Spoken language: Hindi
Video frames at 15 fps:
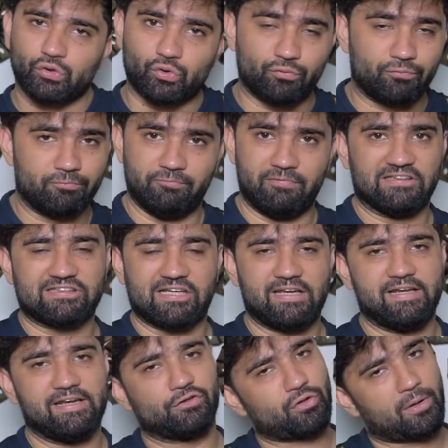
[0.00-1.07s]
तो वैसा
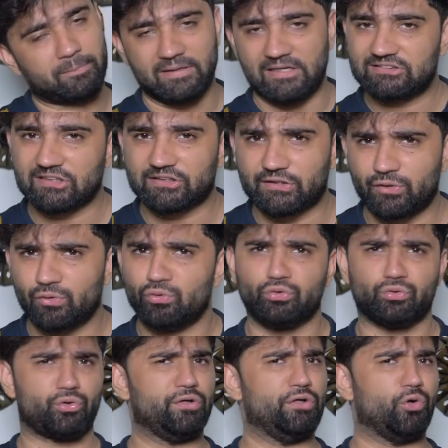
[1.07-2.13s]
लेना तो आप ले सकते हो
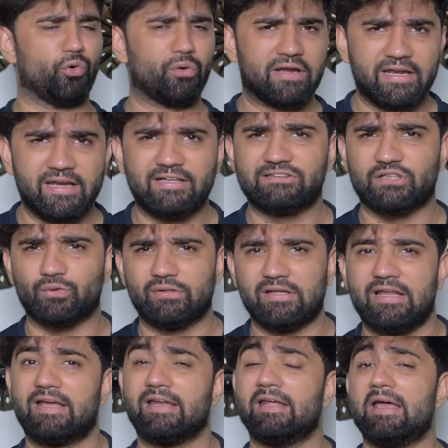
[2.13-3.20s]
कोई लोड लेने की ज़रूरत
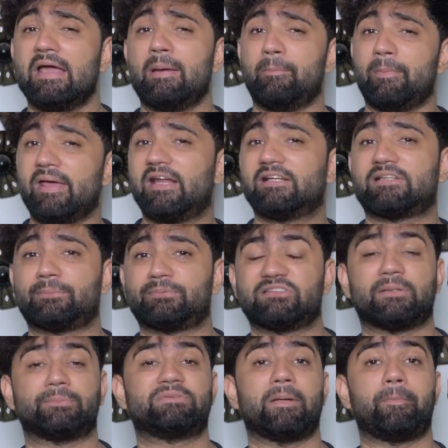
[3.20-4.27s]
नहीं लेकिन मेरे हिसाब से
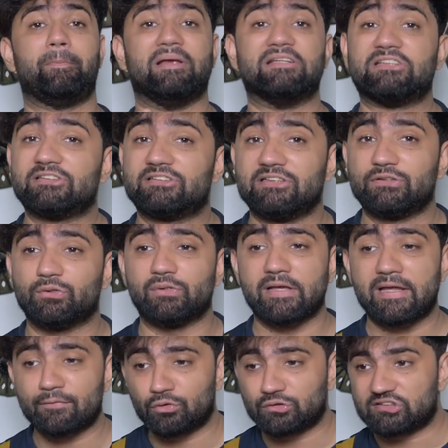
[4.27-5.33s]
सबसे बेसिक चीज़ होती
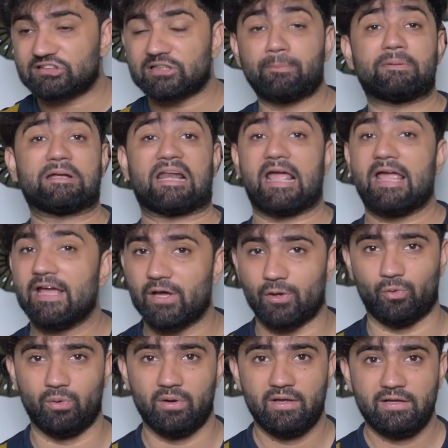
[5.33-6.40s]
है कि वो चीज़ आप ट्राई
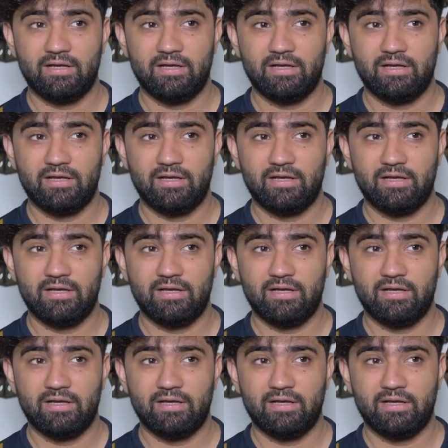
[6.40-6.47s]
करो